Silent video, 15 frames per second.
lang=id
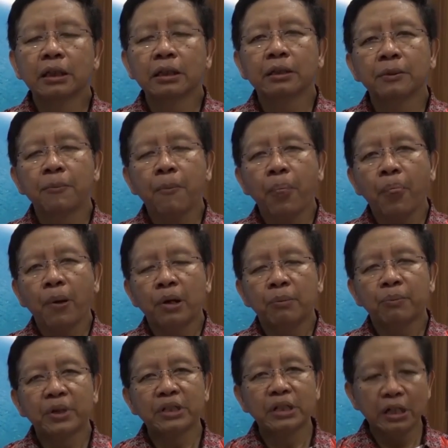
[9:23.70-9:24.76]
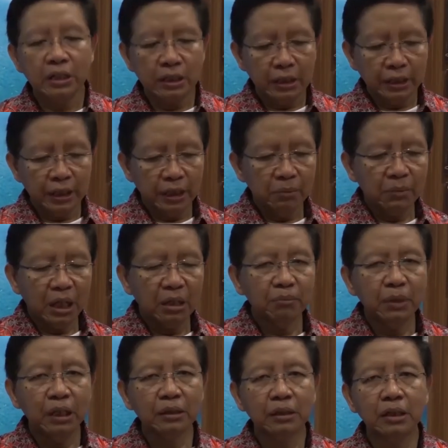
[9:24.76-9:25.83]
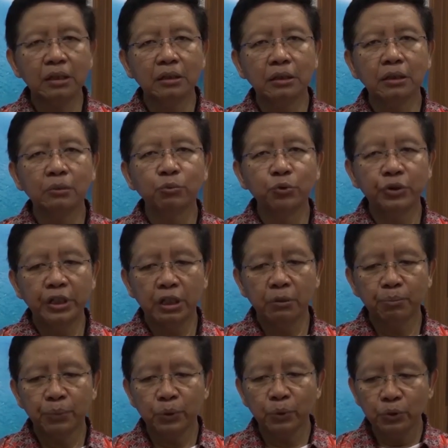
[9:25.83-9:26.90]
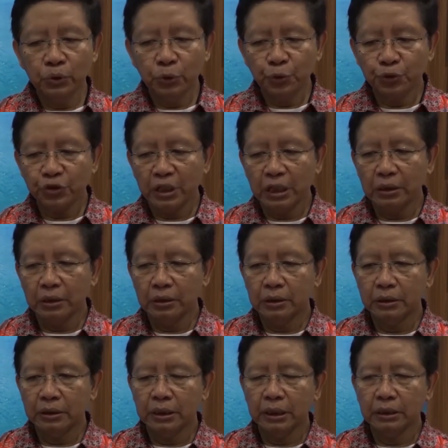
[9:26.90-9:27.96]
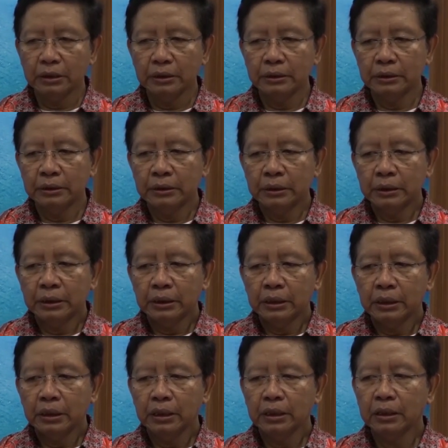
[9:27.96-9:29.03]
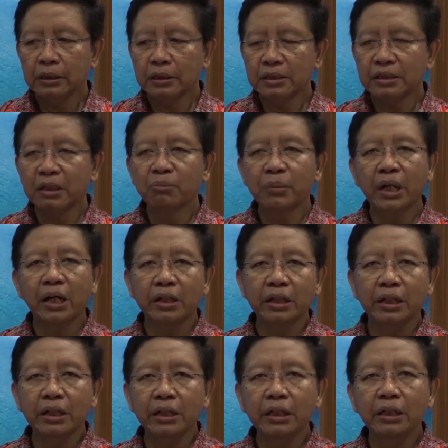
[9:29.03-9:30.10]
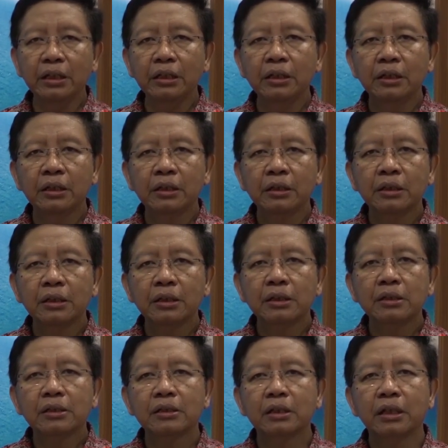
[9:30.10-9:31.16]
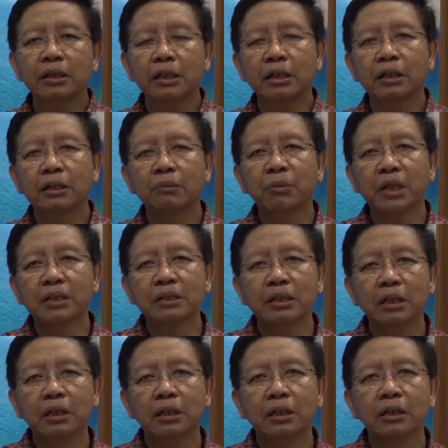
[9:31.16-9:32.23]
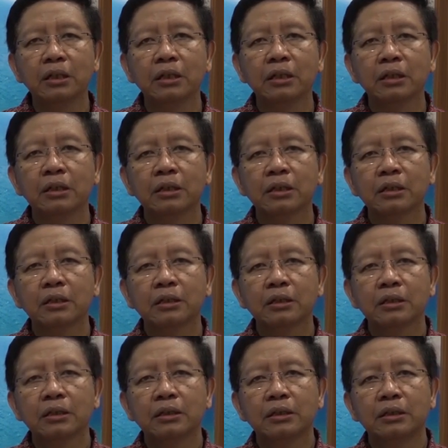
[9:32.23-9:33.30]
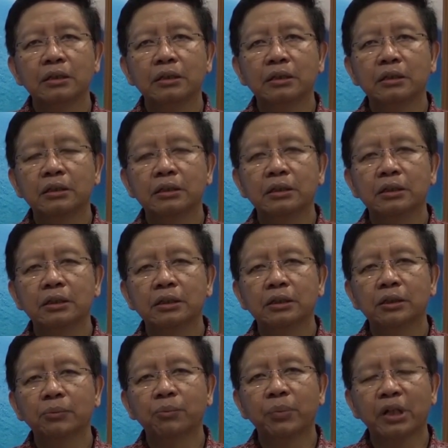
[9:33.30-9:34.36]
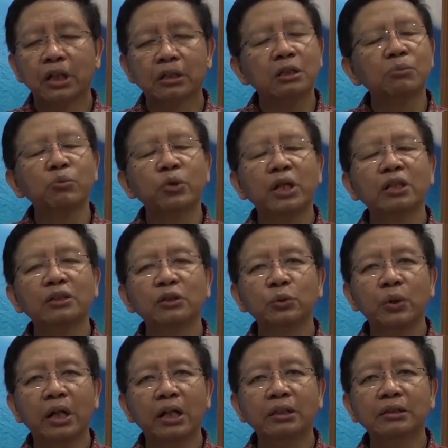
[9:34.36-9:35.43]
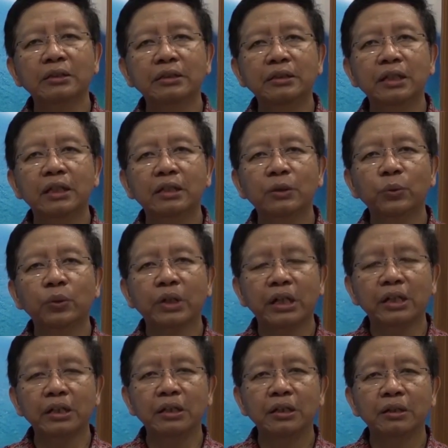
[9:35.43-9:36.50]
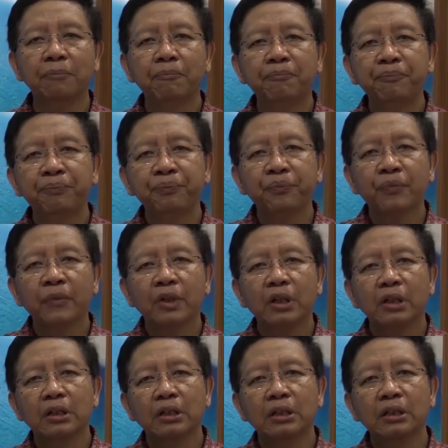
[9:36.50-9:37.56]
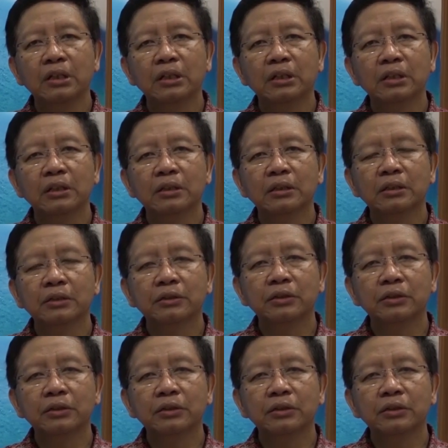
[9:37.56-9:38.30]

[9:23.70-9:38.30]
Nah, perjalanan imamat dan kemudian perutusan dan uh, sampai hari ini saya masih uh, berkat kemurahan Tuhan dianugerahi uh,